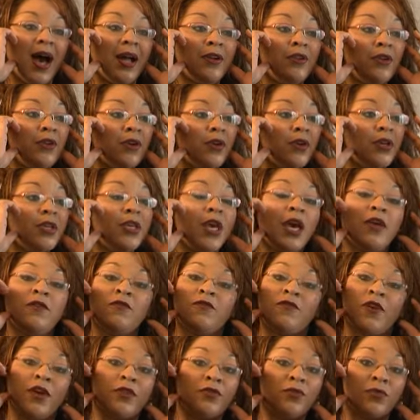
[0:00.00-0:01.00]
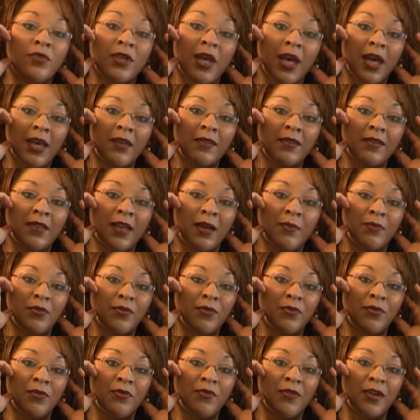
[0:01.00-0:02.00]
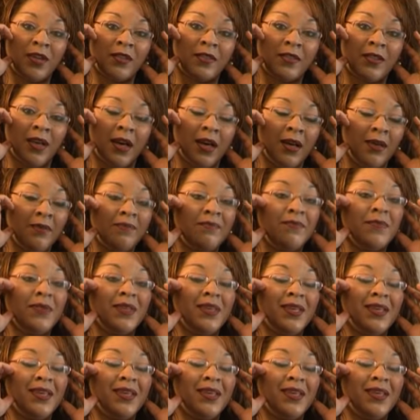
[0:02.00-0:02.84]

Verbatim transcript: Alors, il y a une façon très simple de faire ça.